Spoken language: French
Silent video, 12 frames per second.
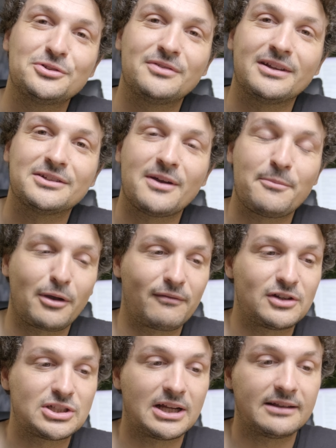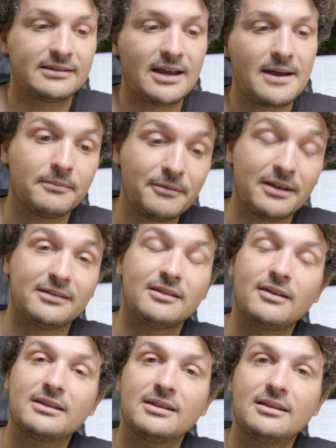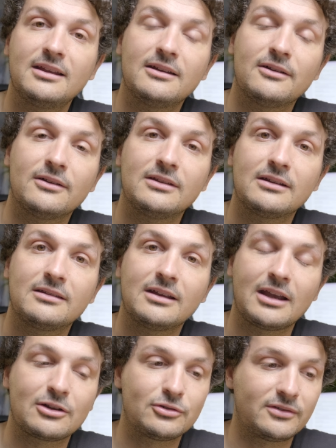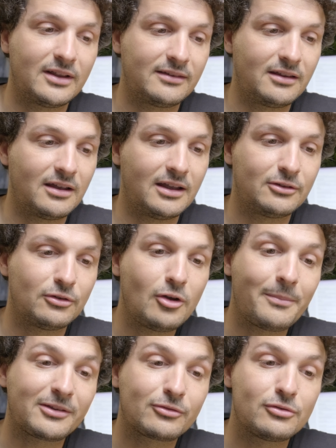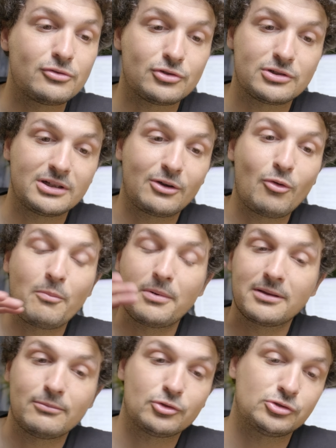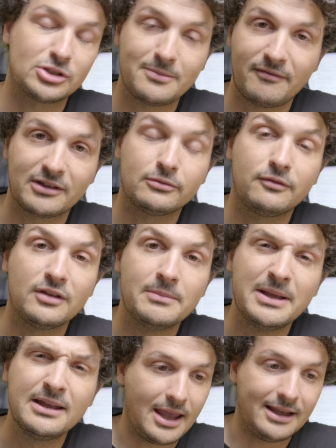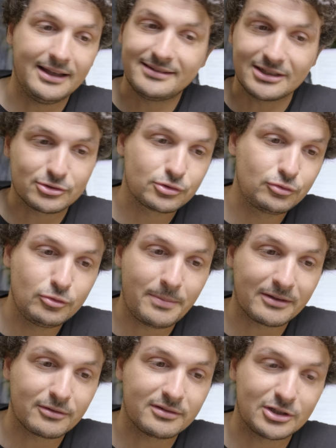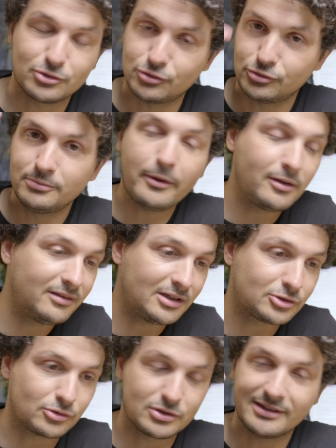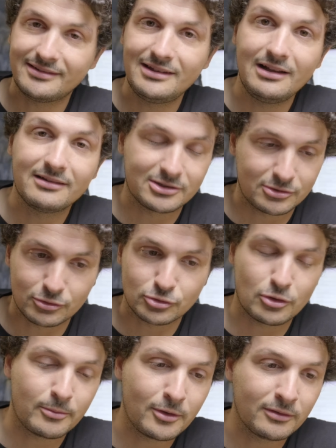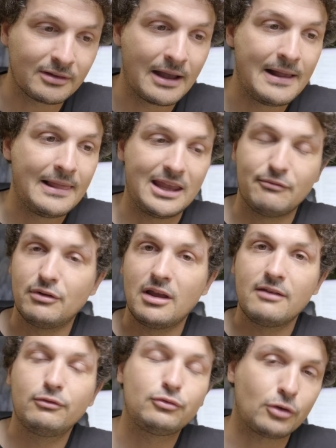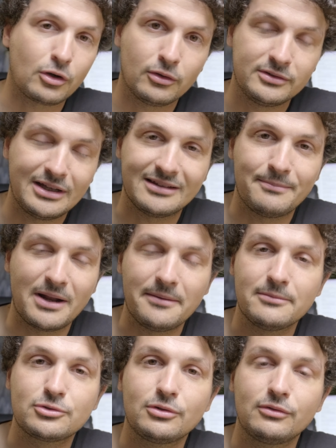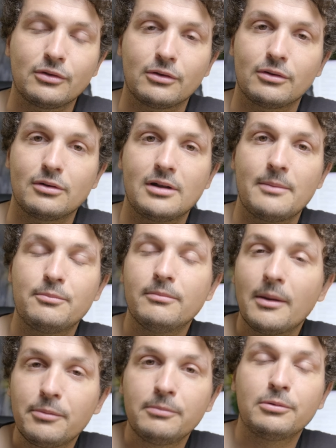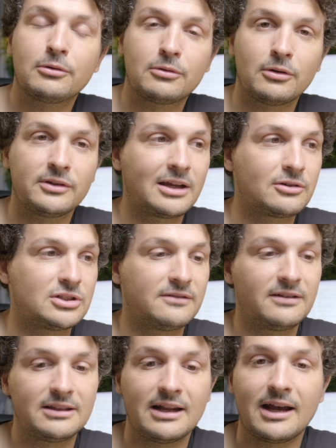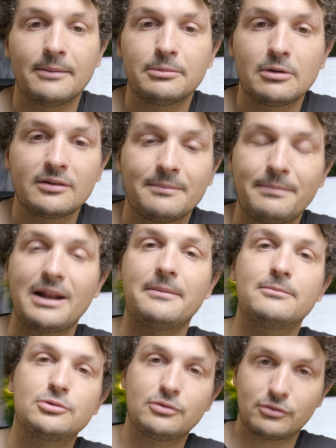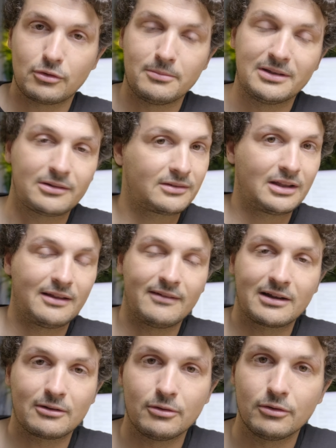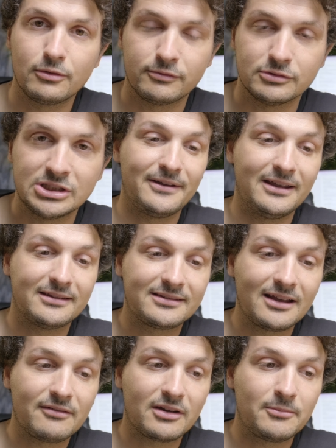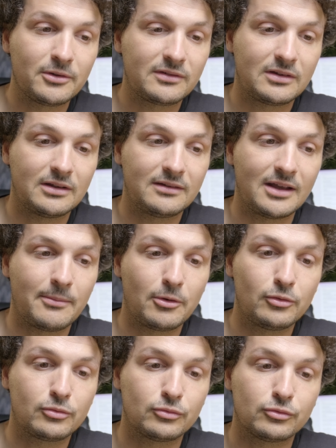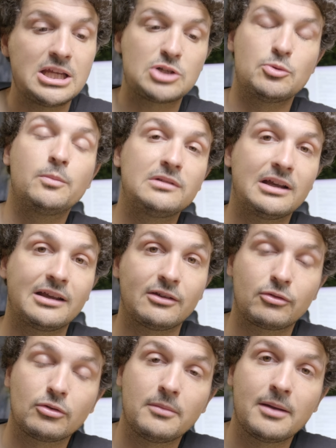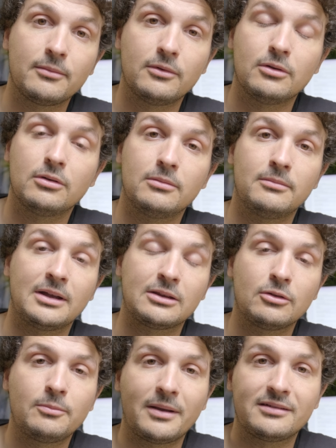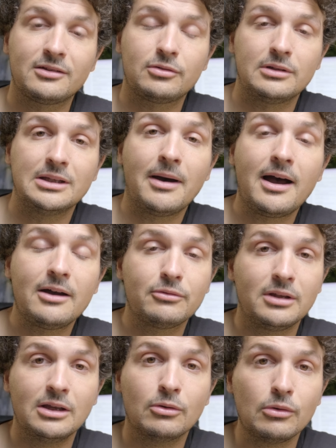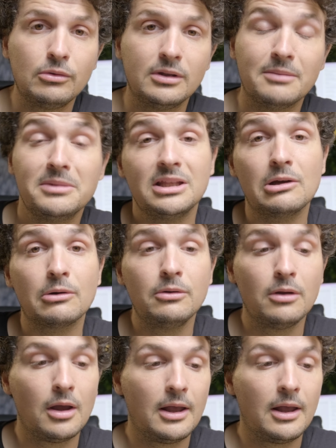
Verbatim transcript: je vais, je vais un peu réfléchir à ça. Mais oui, c'est vrai que c'était. Euh, euh, c'est quelque chose d'assez étonnant parce que j'ai complètement changé ma façon de filmer. Et, ça change tout parce que ça change une prod, ça change un style, ça change l'ambiance. Et vous l'avez vu sur Candia, c'est pas la même chose. Euh, ma pub pour Candia que j'ai faite à la Raptor, c'est pas la même chose que mes anciennes avec le, Fuji. Et ça, vraiment, c'est à prendre en compte. Et je me pose la question même de maintenant de passer sur des bras ou des grues, des mini-grues,